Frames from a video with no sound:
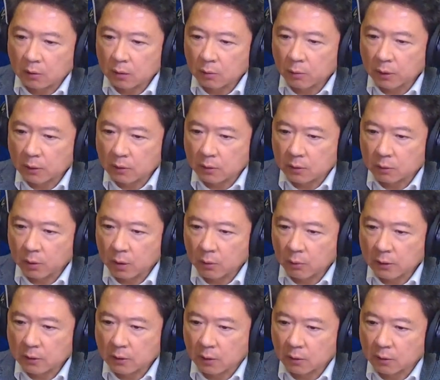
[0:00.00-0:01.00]
这个十月
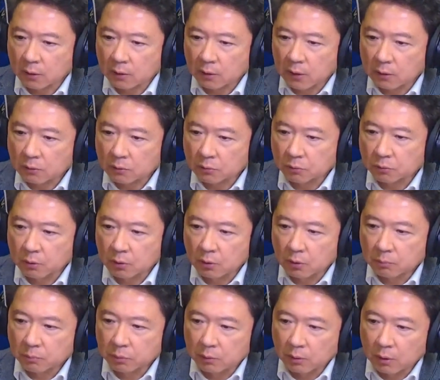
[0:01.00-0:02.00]
外销订单数据
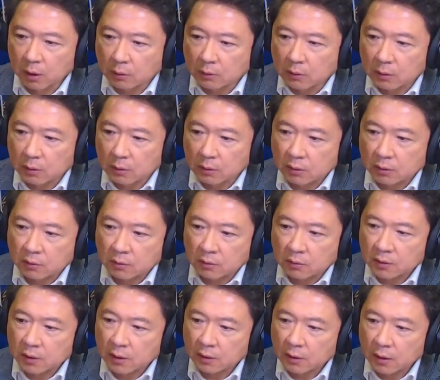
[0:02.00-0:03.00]
公布了，这个
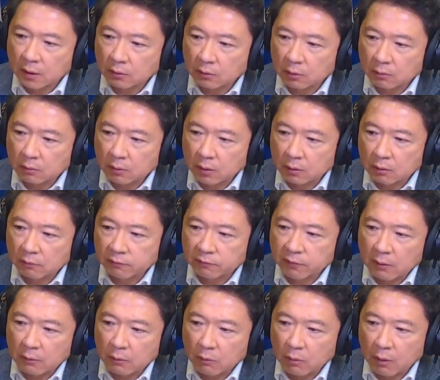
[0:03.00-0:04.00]
接单动能有
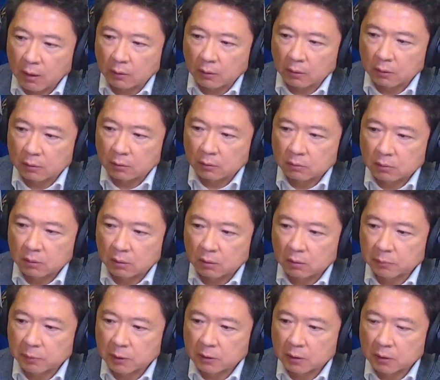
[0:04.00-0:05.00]
放缓喽。
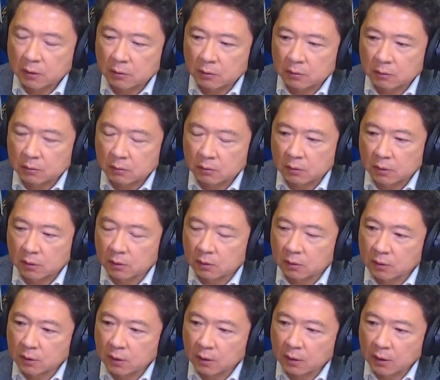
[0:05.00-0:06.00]
哦，毕竟这个
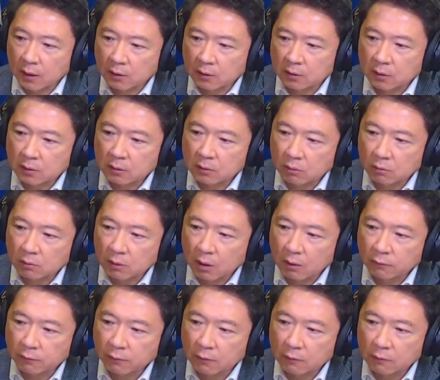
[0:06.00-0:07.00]
接单已经从
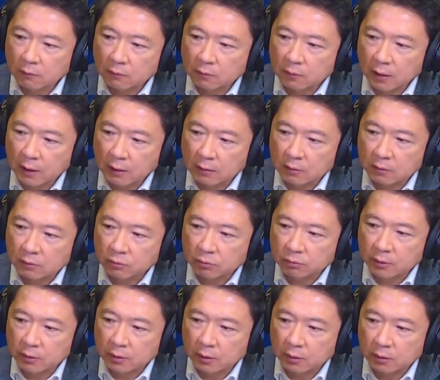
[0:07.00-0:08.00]
高峰开始
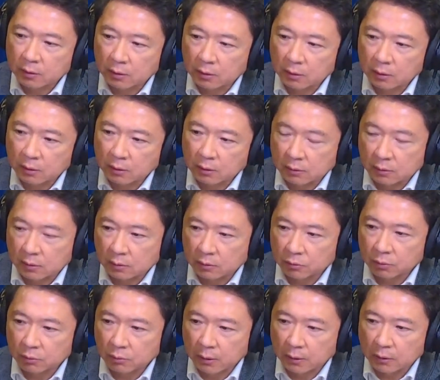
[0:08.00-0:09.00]
出现了这个
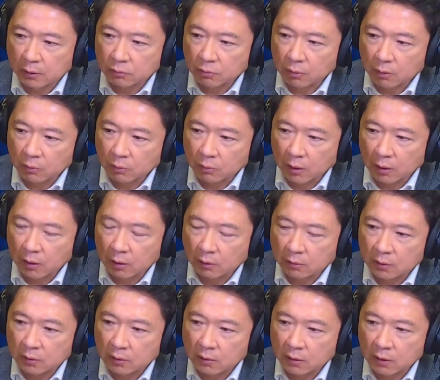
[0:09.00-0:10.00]
趋缓的状况，哈，
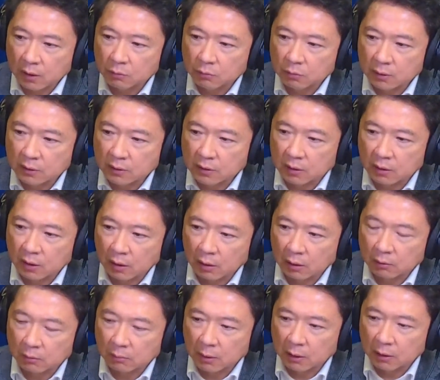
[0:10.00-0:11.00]
这个是可以预期了，
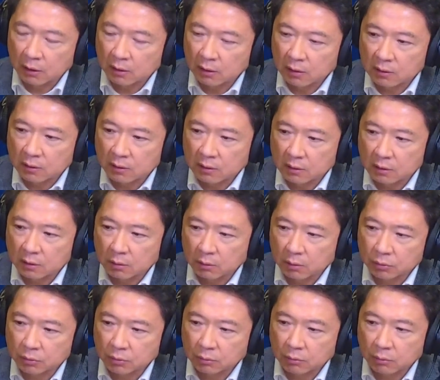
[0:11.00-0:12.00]
因为每年第四季都
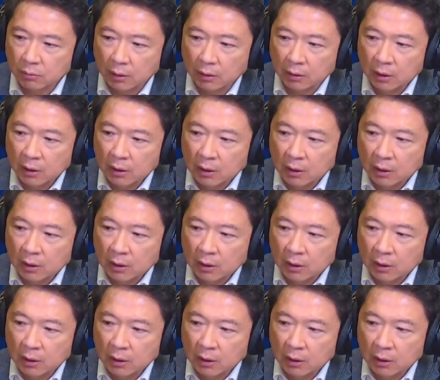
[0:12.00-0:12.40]
会趋缓。